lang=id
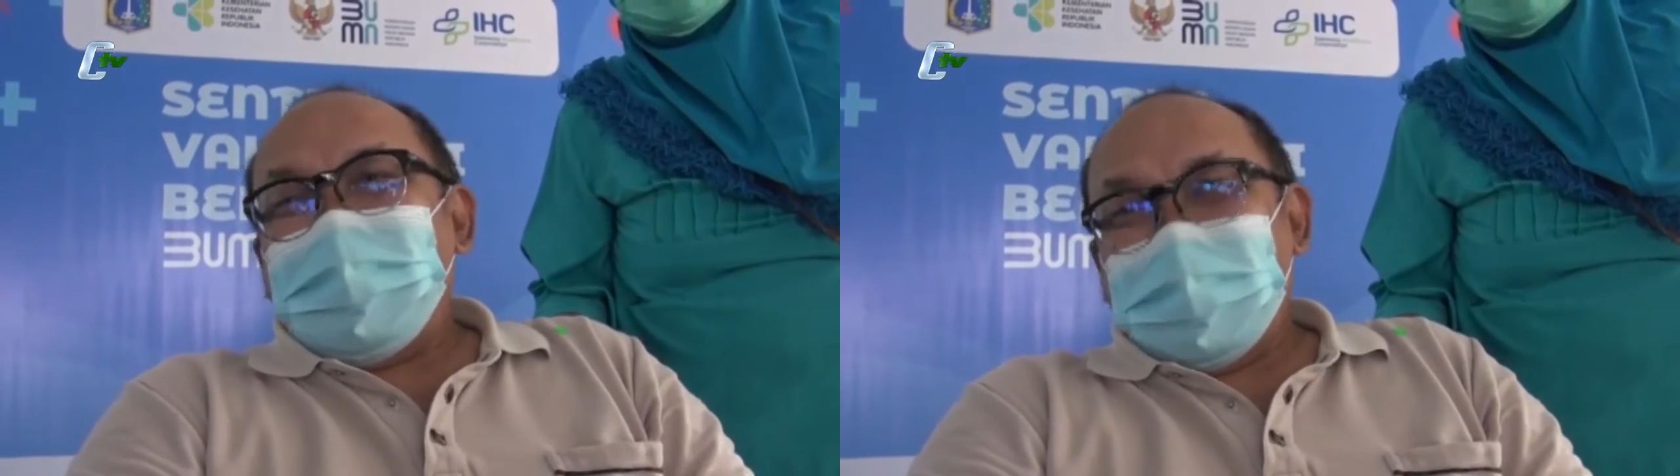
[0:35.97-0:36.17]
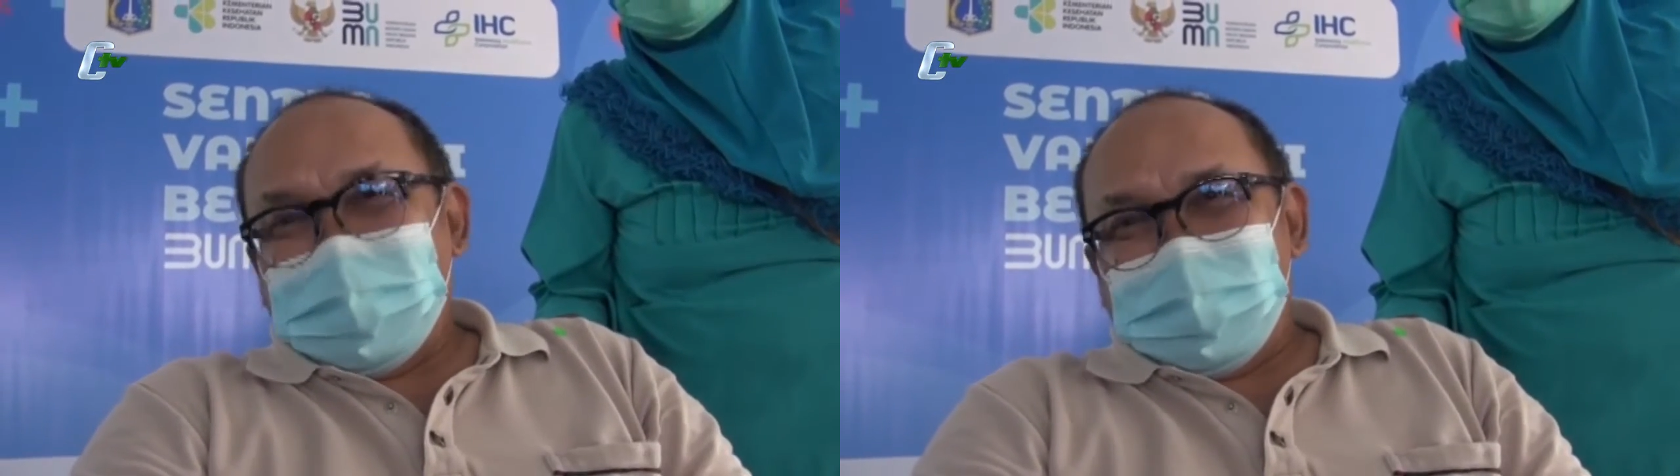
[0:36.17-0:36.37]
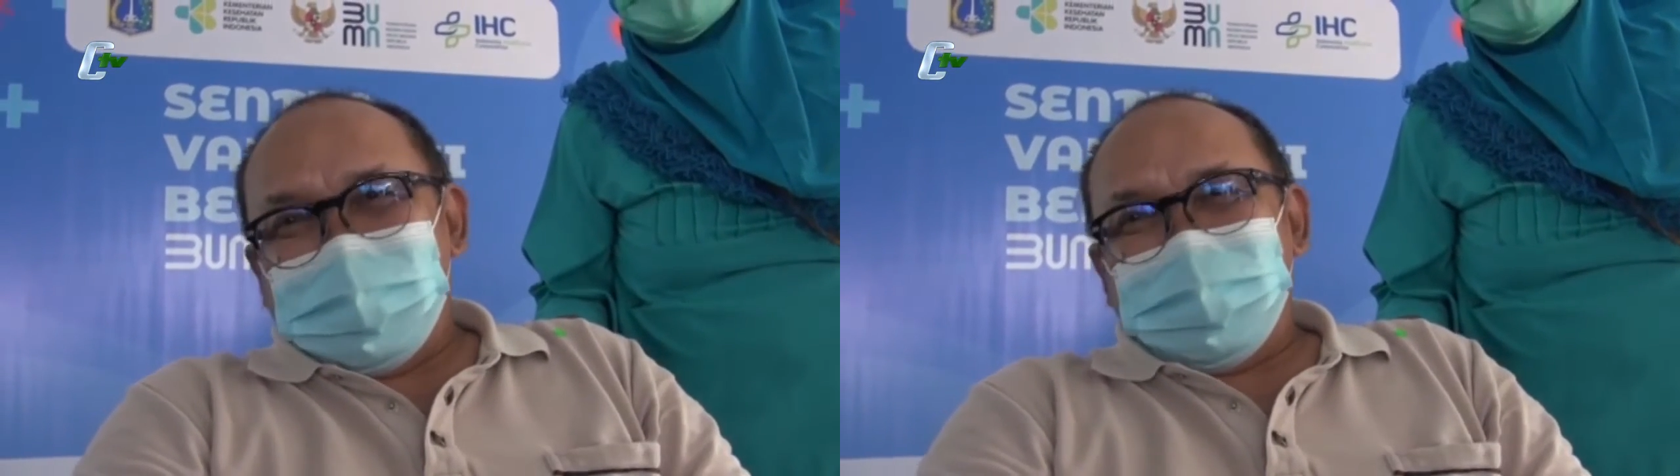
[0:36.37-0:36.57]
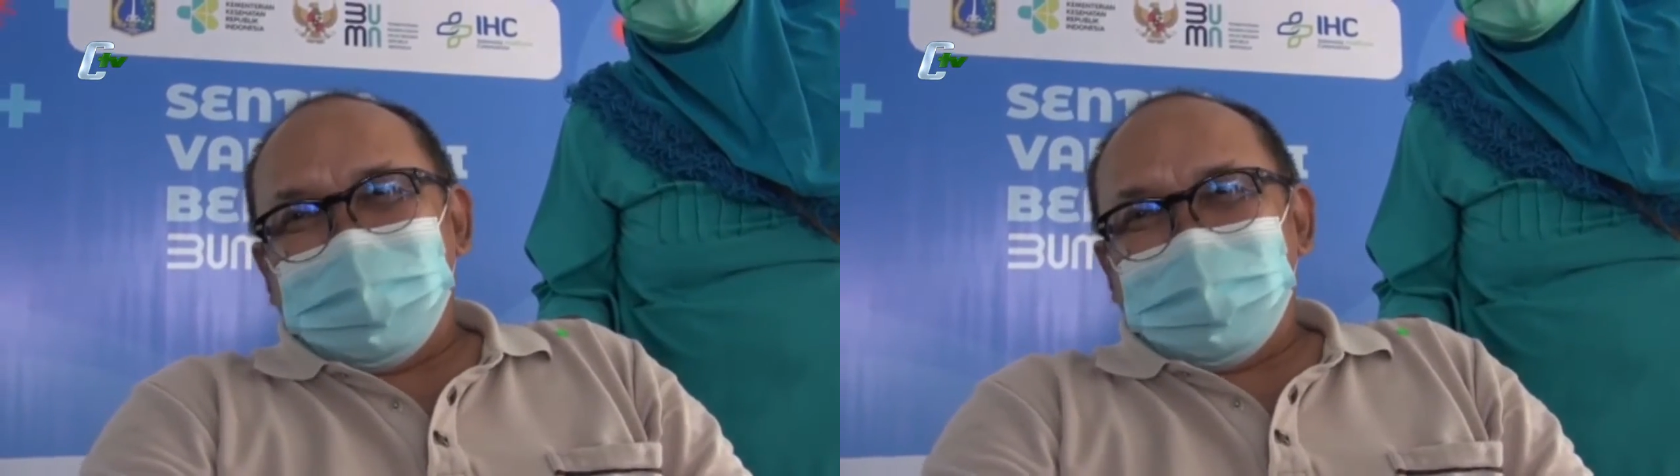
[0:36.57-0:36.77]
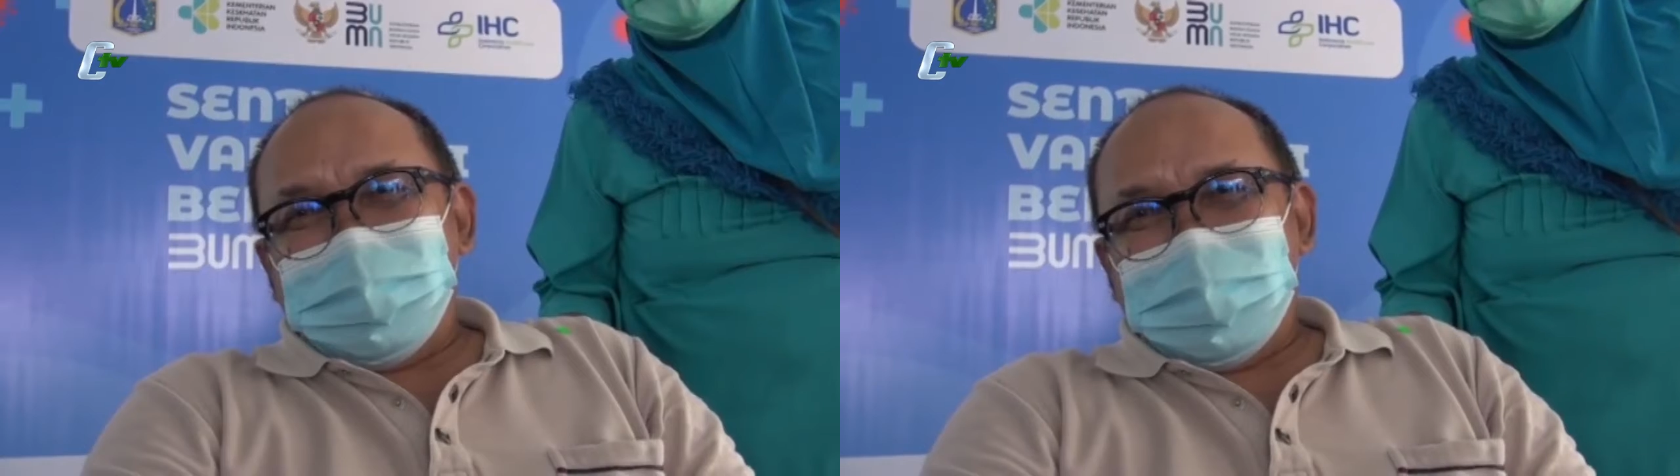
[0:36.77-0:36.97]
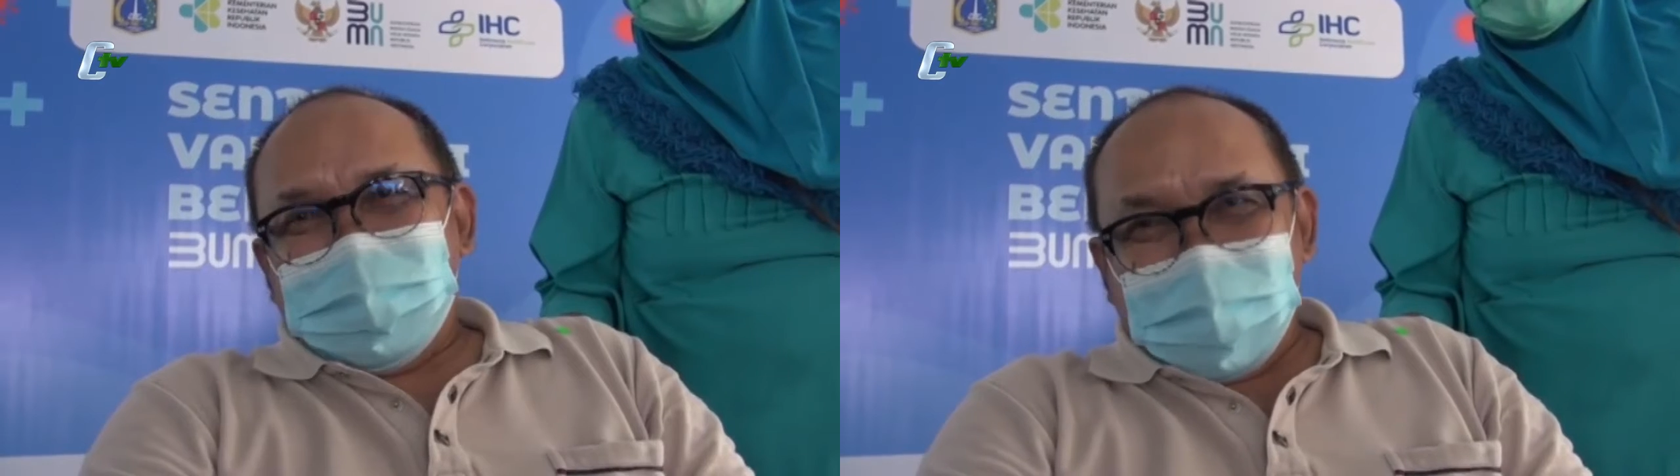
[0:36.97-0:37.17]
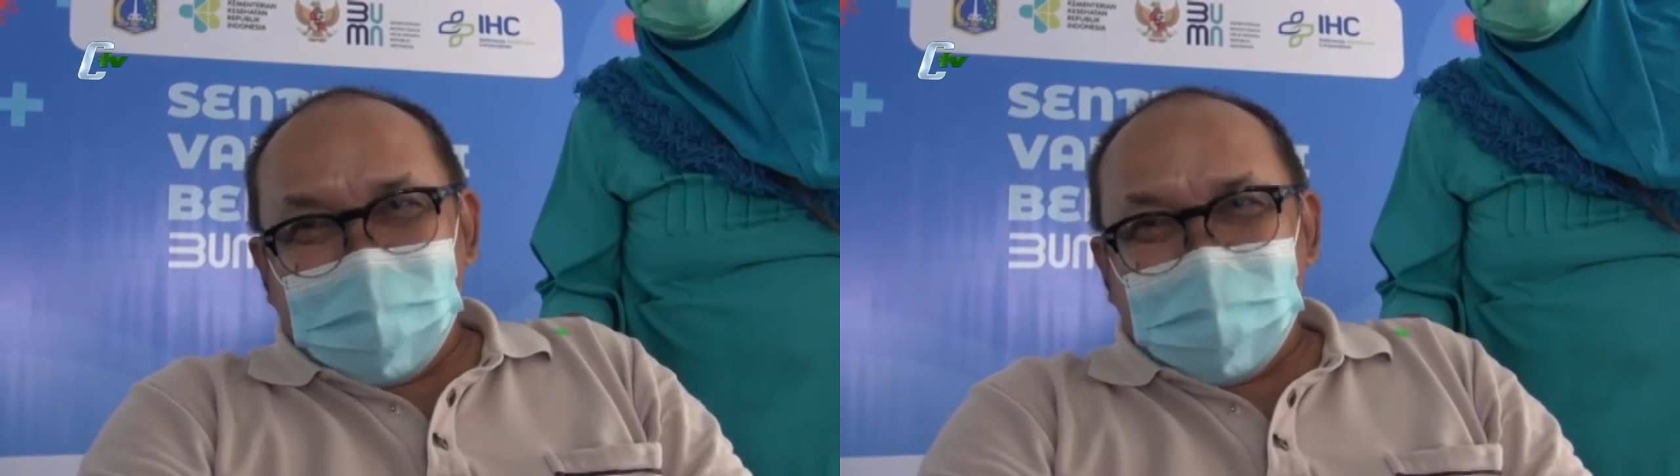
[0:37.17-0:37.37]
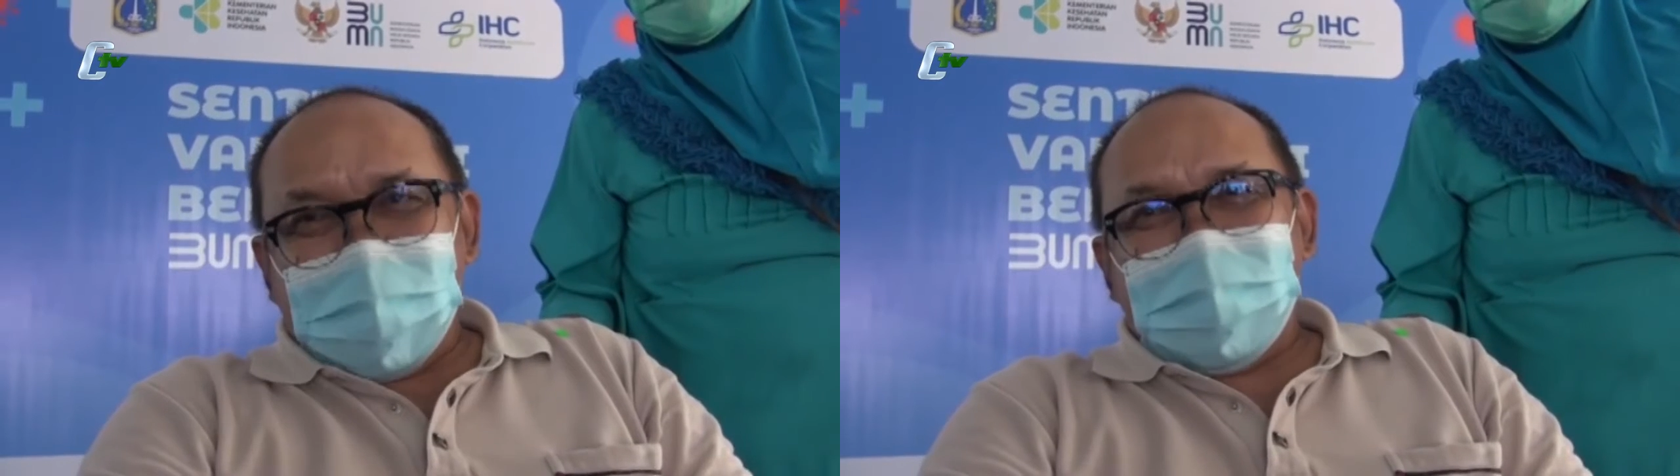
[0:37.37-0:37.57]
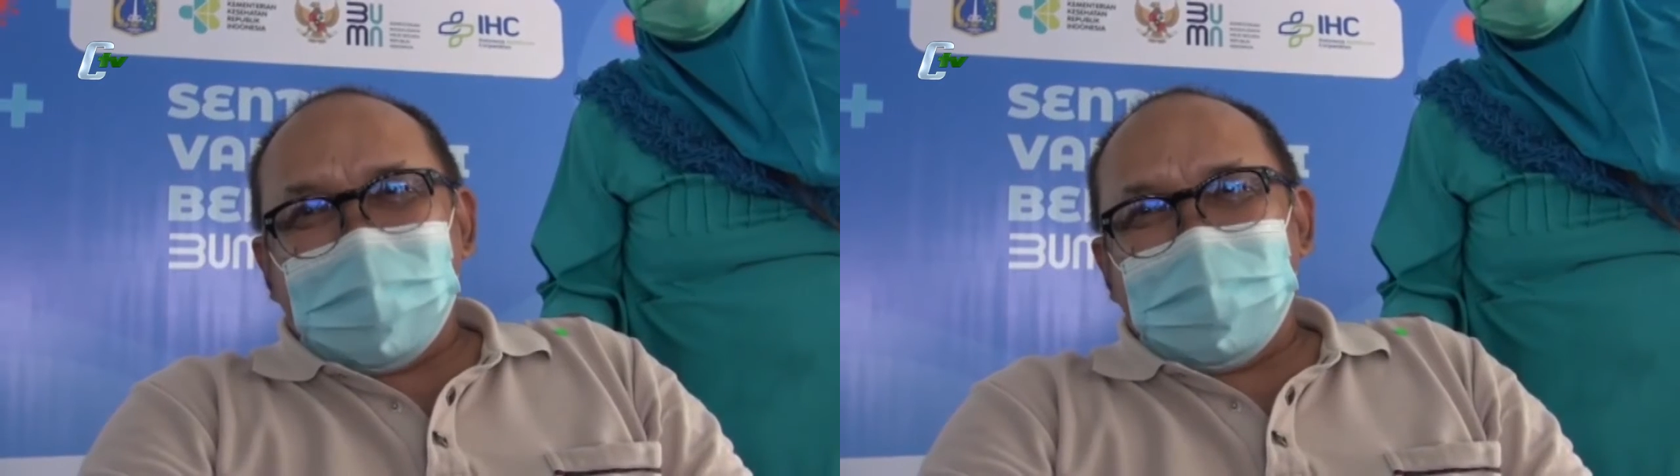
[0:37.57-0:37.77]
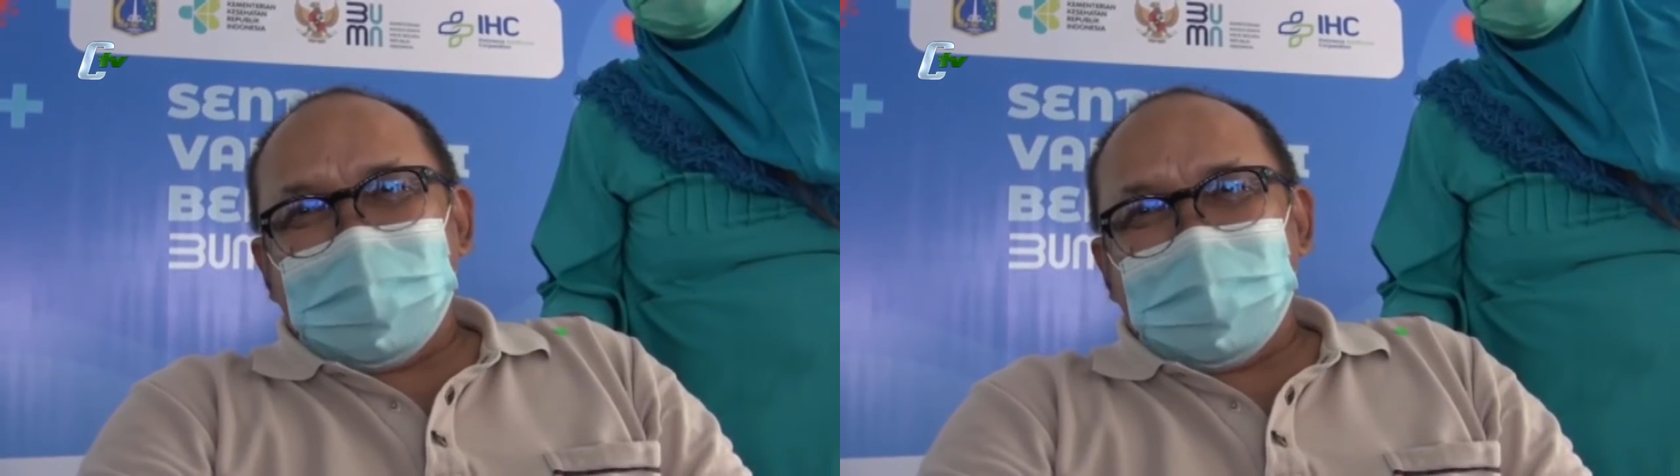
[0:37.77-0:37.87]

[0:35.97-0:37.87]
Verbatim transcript: dikit. Naik dikit? Iya.